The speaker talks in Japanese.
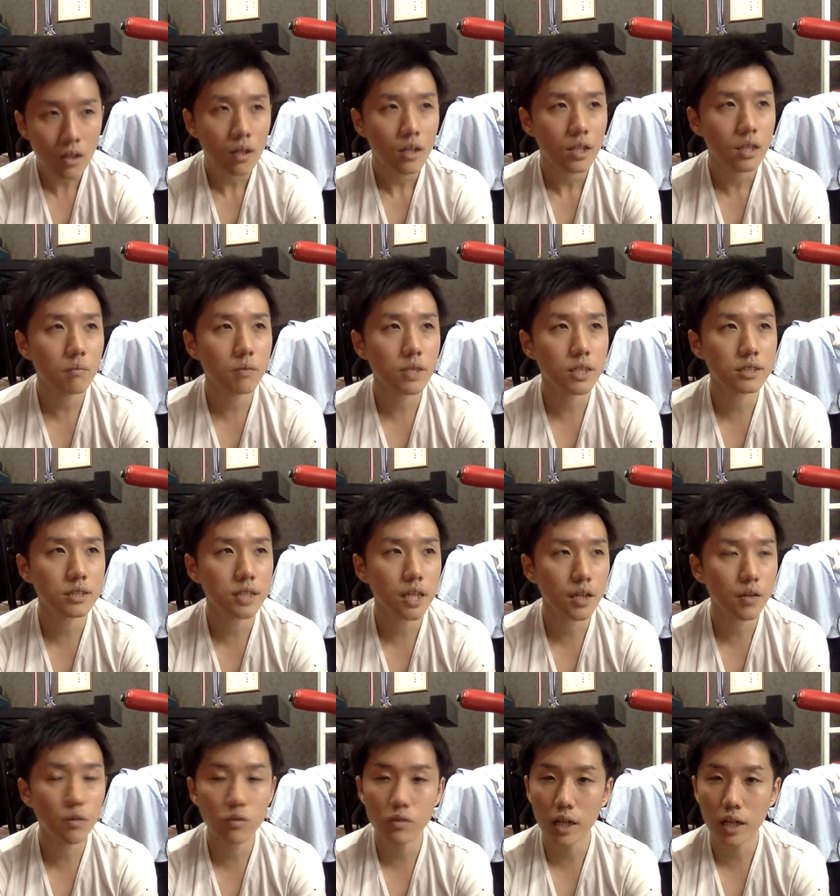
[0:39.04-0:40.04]
でもです
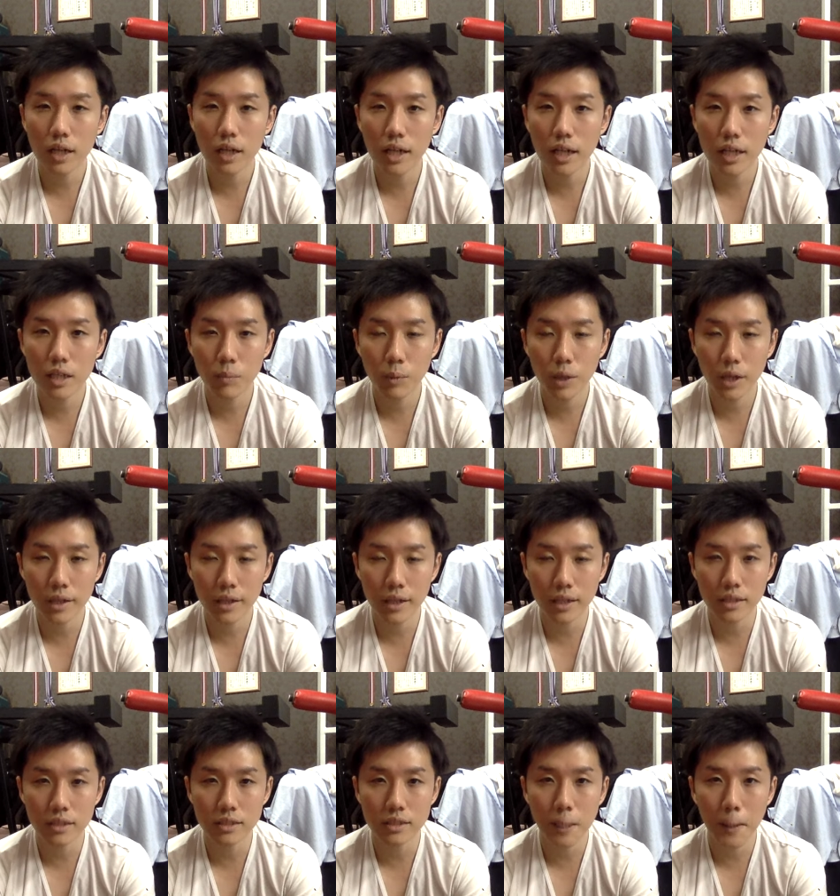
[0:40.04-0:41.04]
ね、よく考えてもらいたい
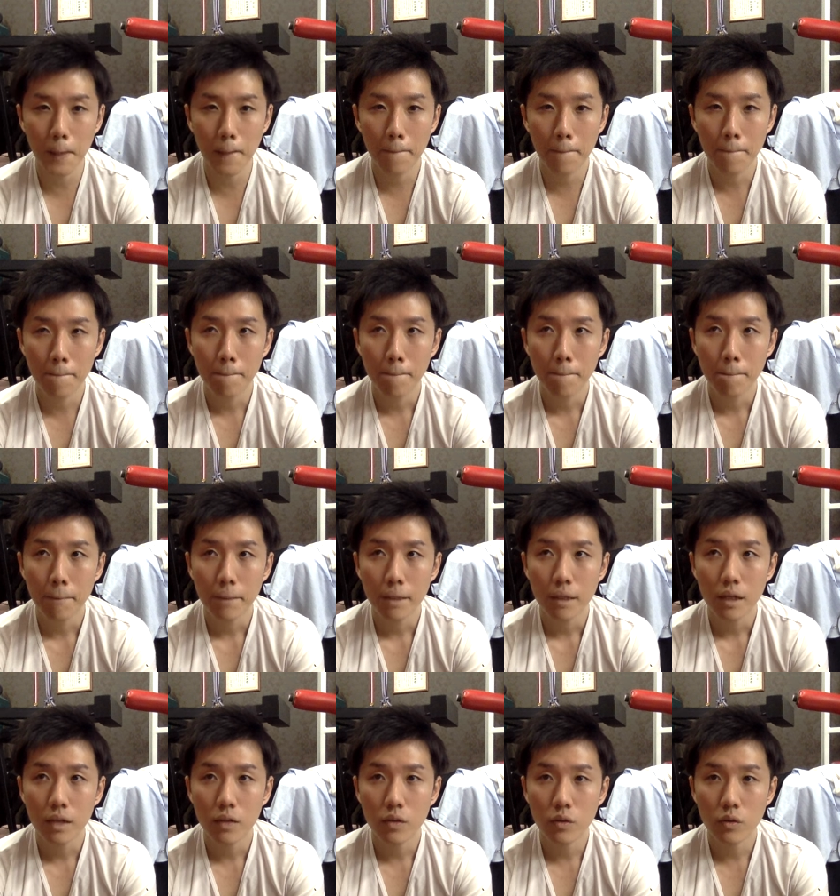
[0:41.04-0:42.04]
んですね。
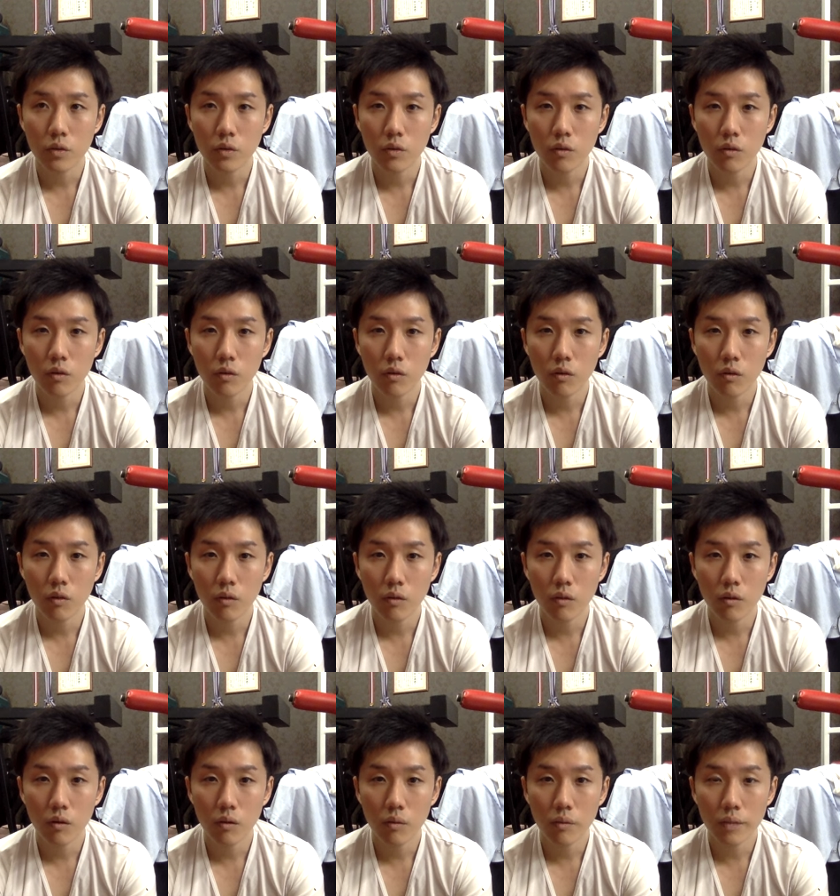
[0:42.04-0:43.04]
あ
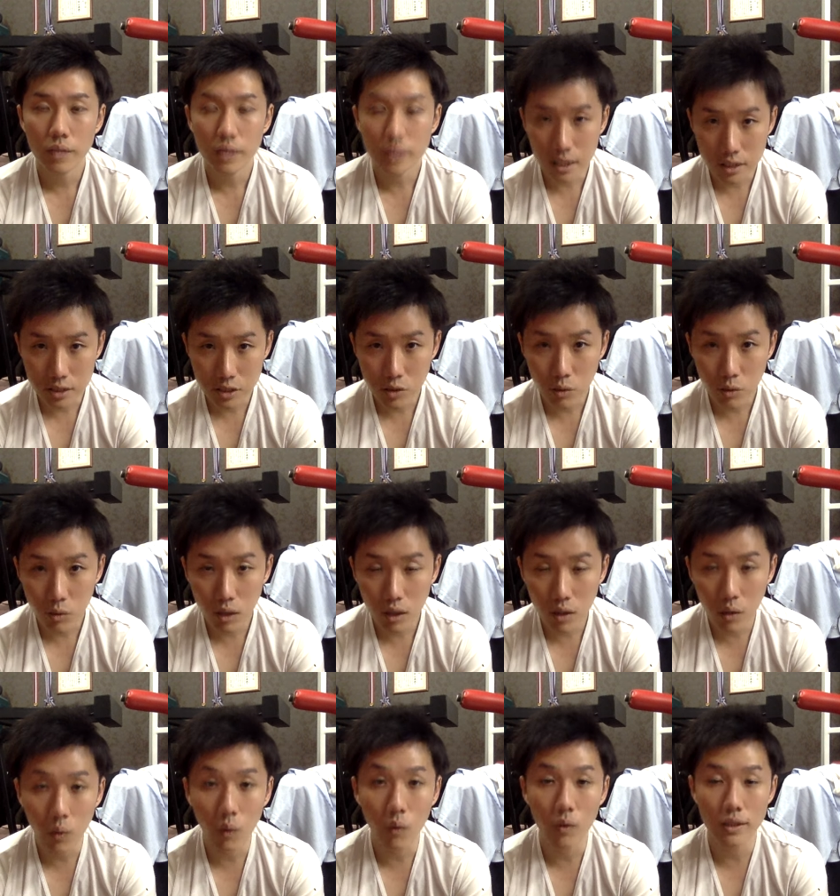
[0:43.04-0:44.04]
のー、皆さん、小
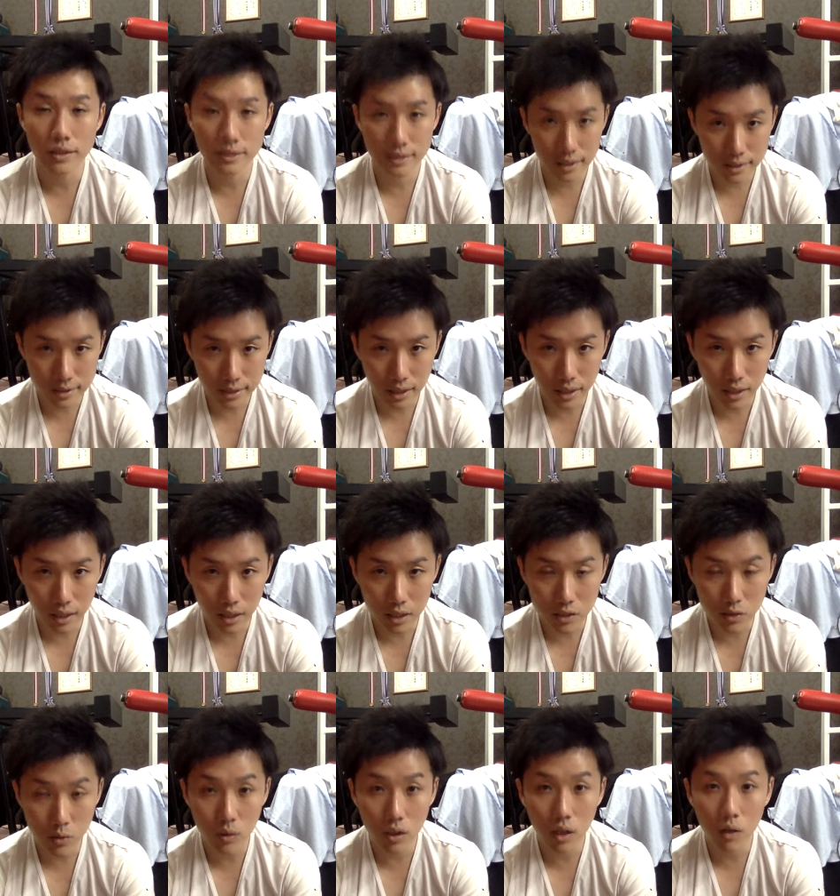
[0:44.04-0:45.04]
学校1年生から
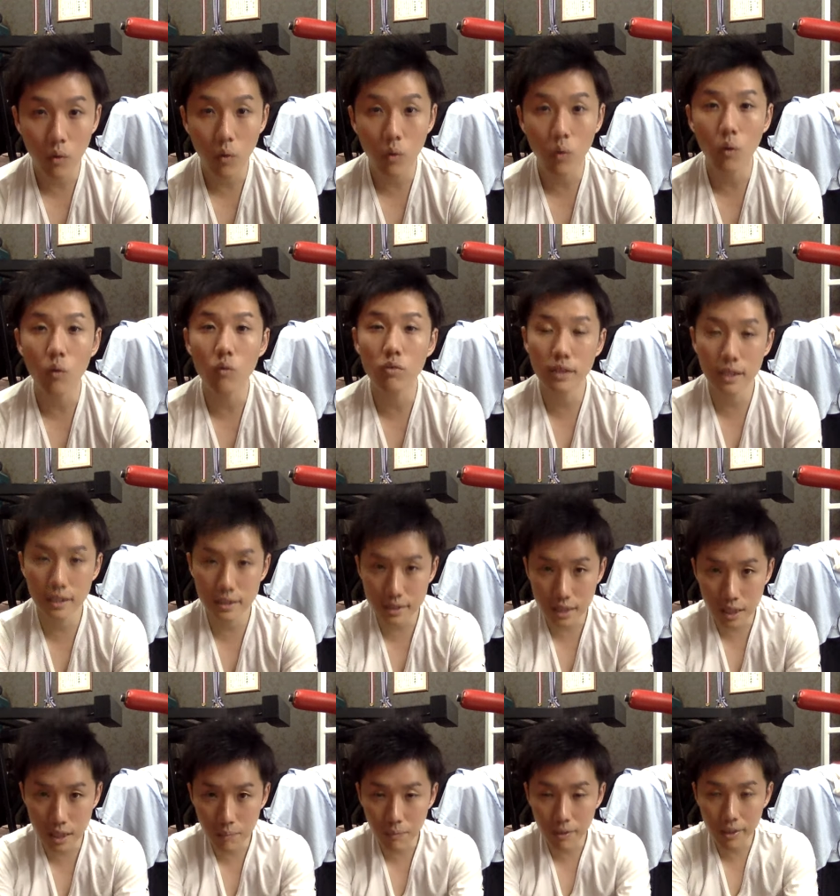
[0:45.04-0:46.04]
小学校6年
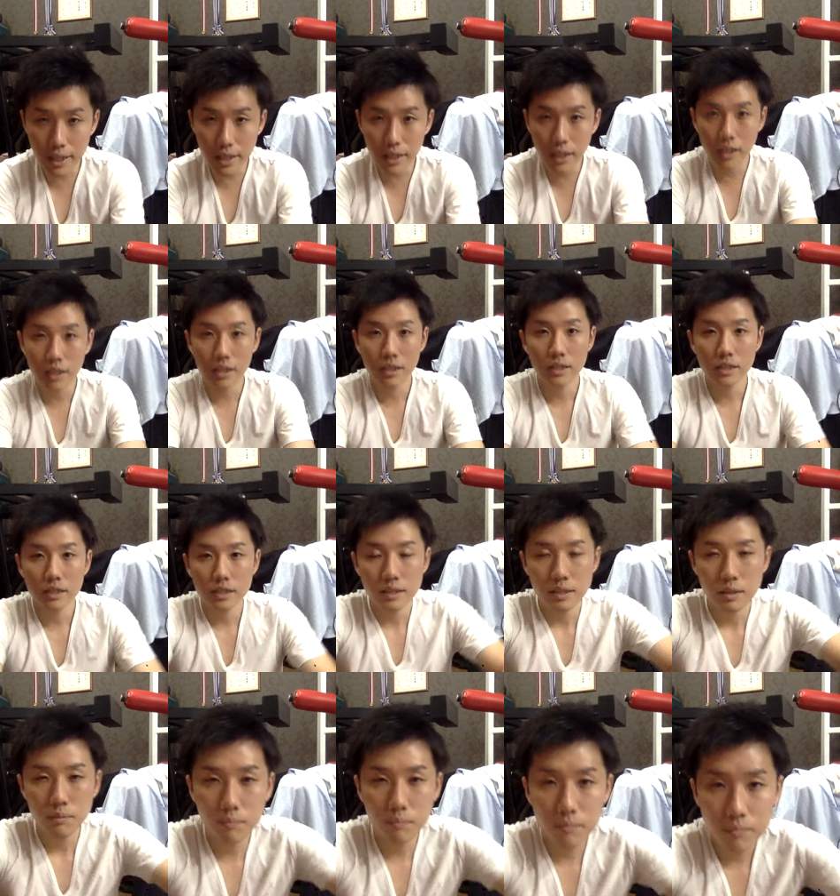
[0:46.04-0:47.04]
生まで、
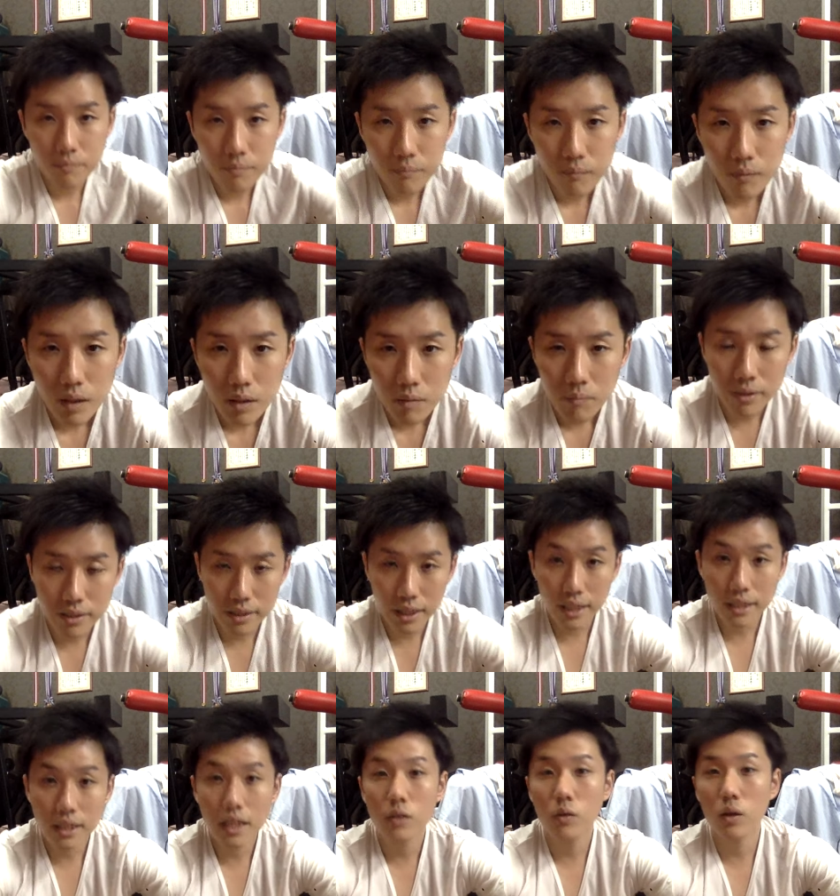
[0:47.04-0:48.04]
まあ、
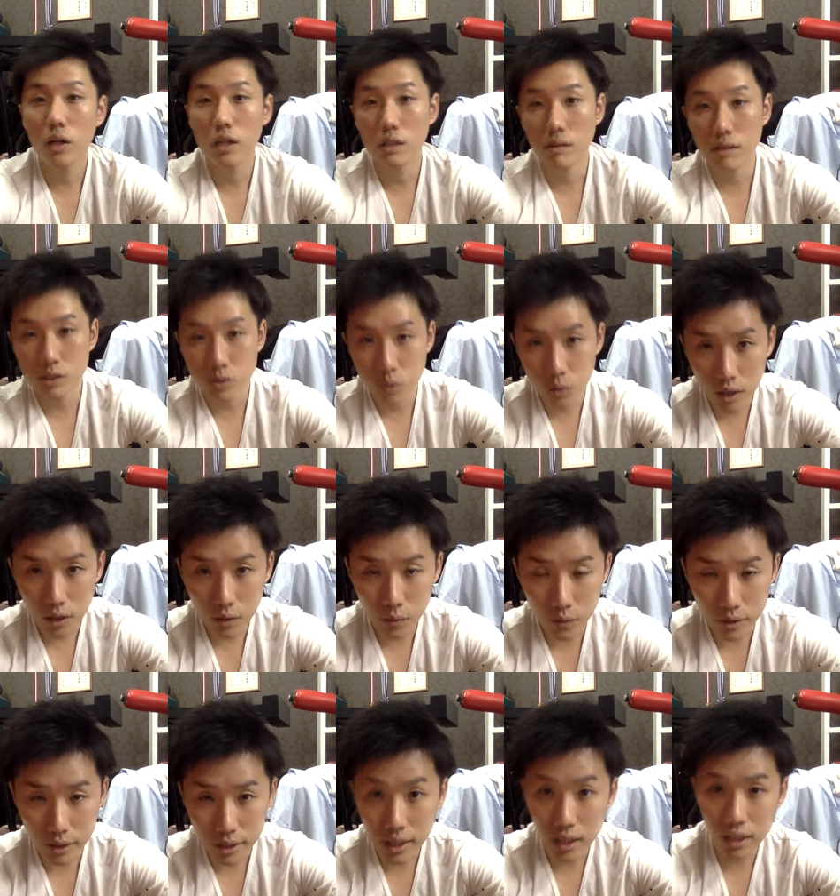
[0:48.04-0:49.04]
大体の方は小学
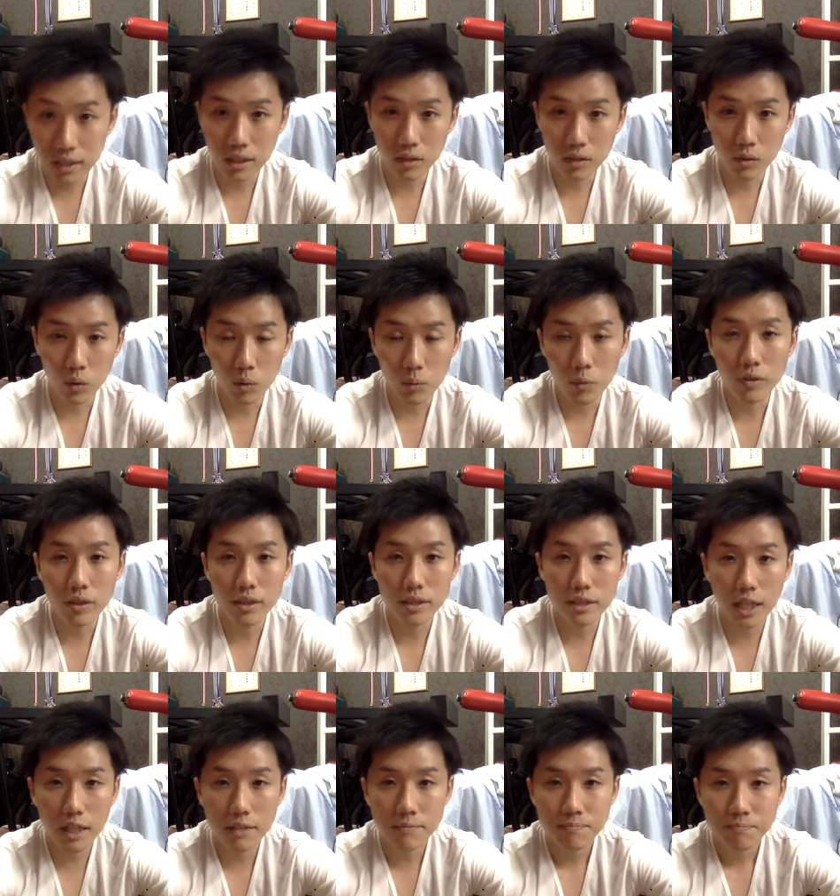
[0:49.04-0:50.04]
校に行かれたと思うんです
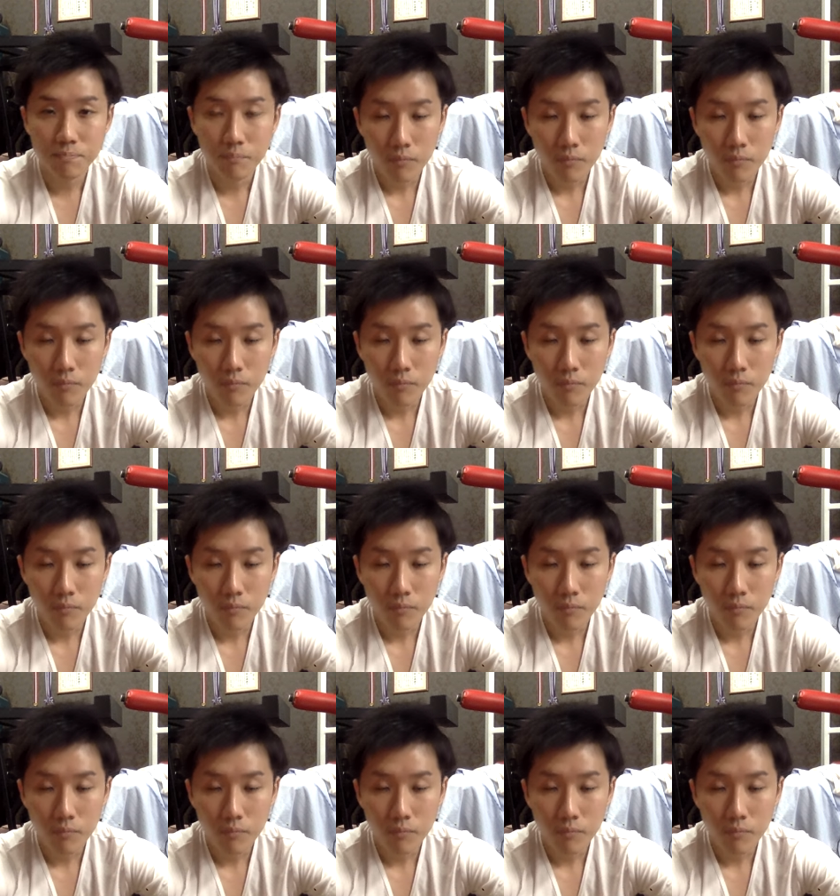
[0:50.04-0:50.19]
ね。